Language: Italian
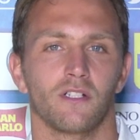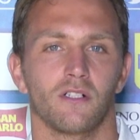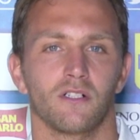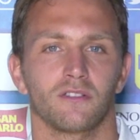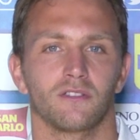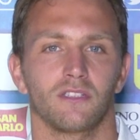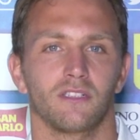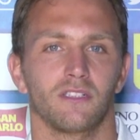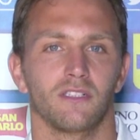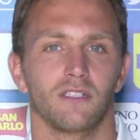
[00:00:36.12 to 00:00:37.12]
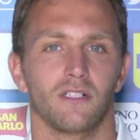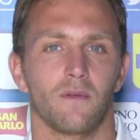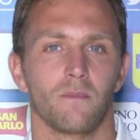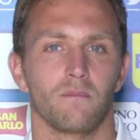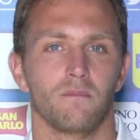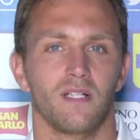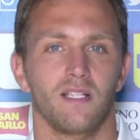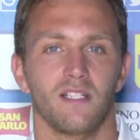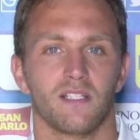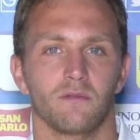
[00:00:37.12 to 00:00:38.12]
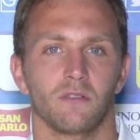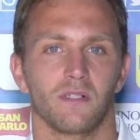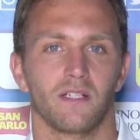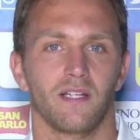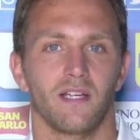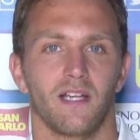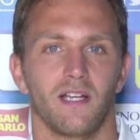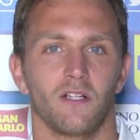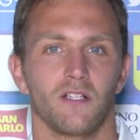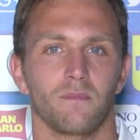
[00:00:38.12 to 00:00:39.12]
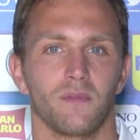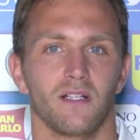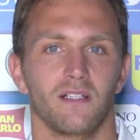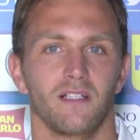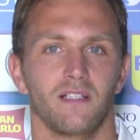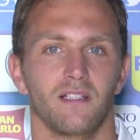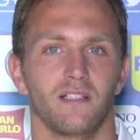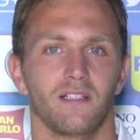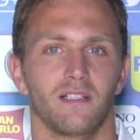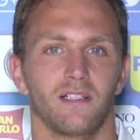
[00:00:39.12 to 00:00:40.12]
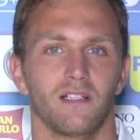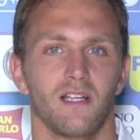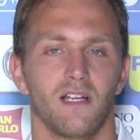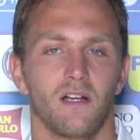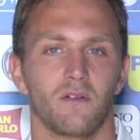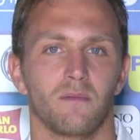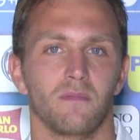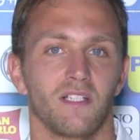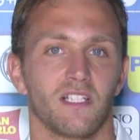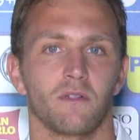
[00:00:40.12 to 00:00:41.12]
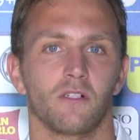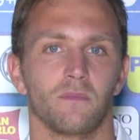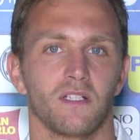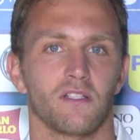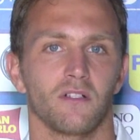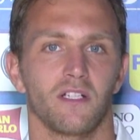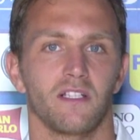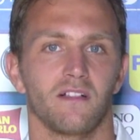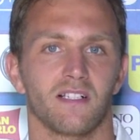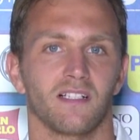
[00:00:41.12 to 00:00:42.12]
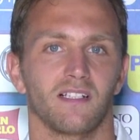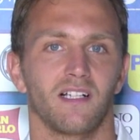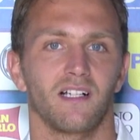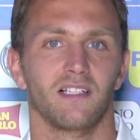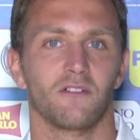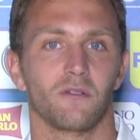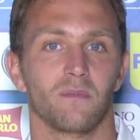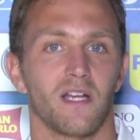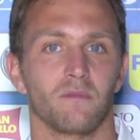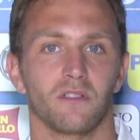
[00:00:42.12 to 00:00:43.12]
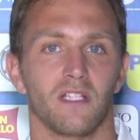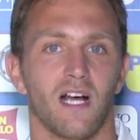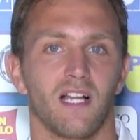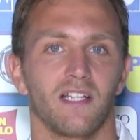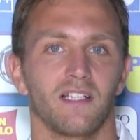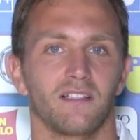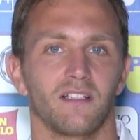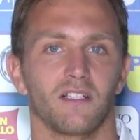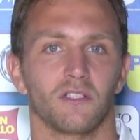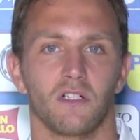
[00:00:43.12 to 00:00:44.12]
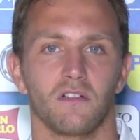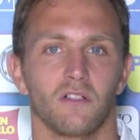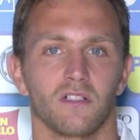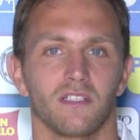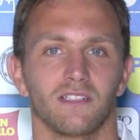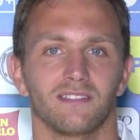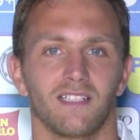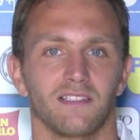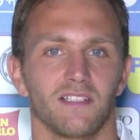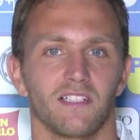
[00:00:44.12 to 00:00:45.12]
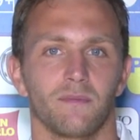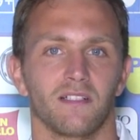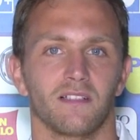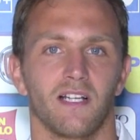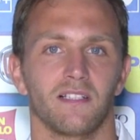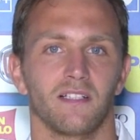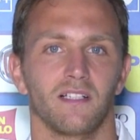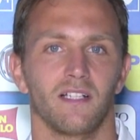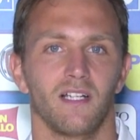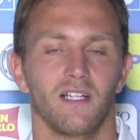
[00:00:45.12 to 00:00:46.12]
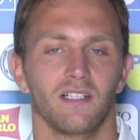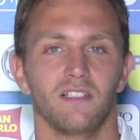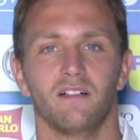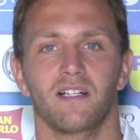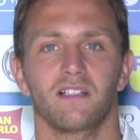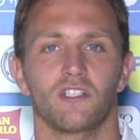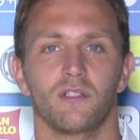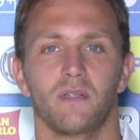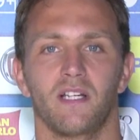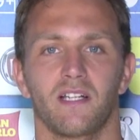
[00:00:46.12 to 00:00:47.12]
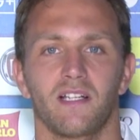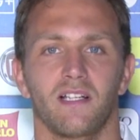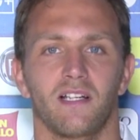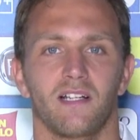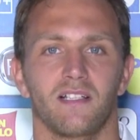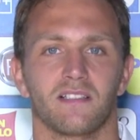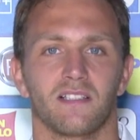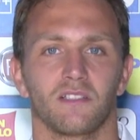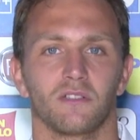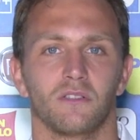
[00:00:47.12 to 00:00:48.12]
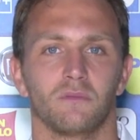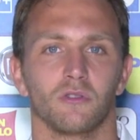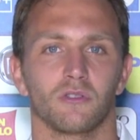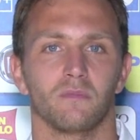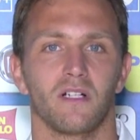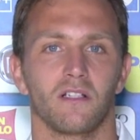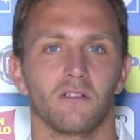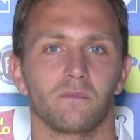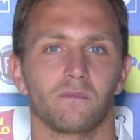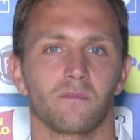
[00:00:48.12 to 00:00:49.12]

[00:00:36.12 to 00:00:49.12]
ricordo mm, bellissimo perché le Olimpiadi è una bellissima competizione diversa da, da europei, mondiali, ti ritrovi con tantissimi atleti di varie discipline ed è stato molto bello.